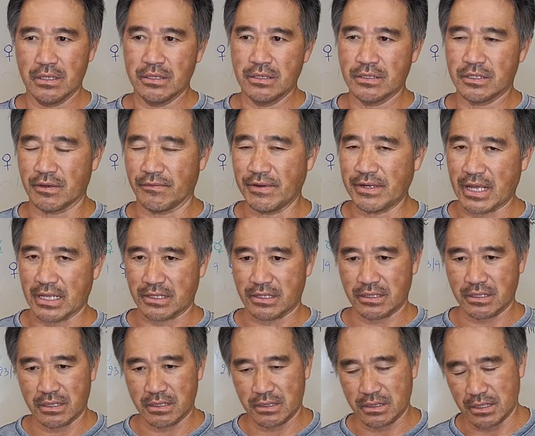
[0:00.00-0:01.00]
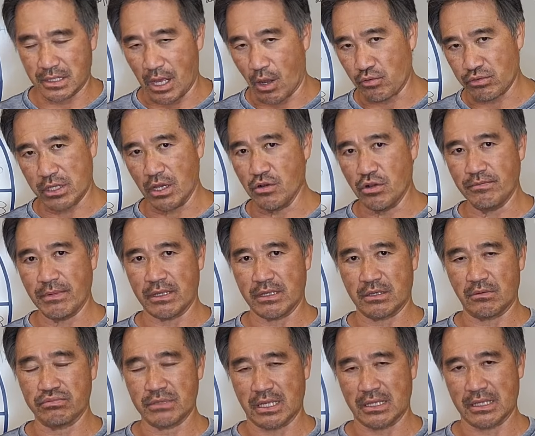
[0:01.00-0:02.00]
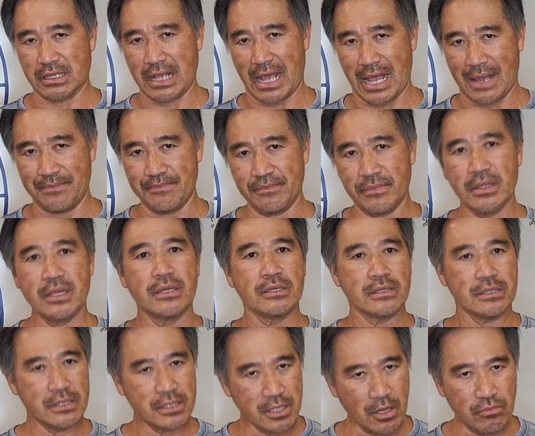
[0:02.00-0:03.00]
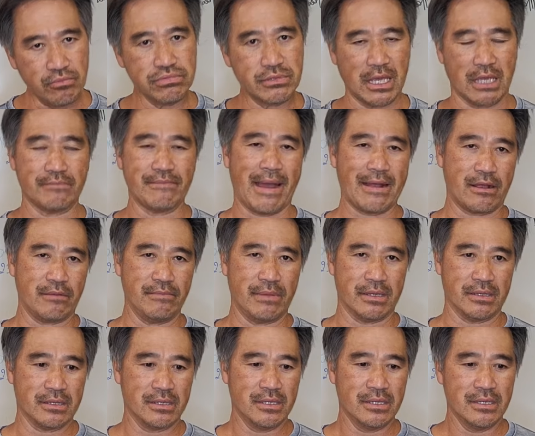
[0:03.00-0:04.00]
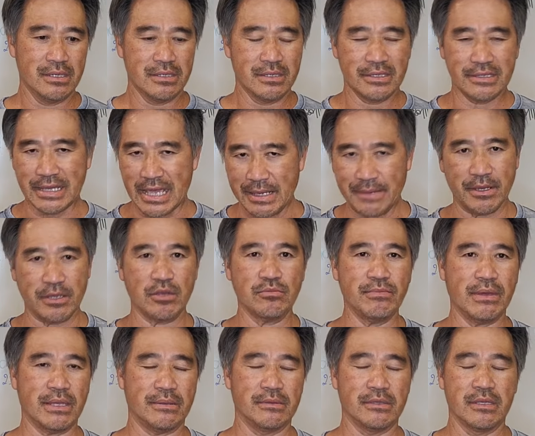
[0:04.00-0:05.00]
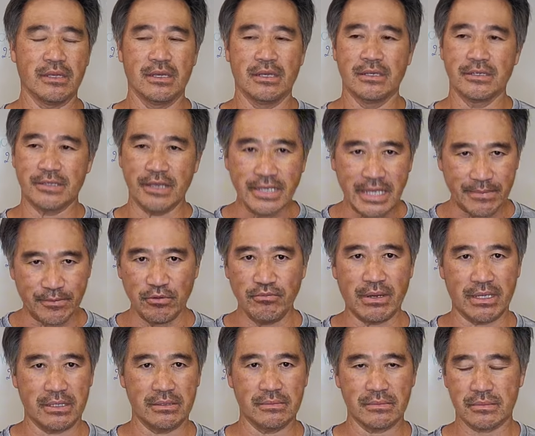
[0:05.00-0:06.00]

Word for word: trong vấn đề đầu tư của mình trong tình cảm trong tiền bạc của mình nghề nghiệp của mình sự nghiệp của mình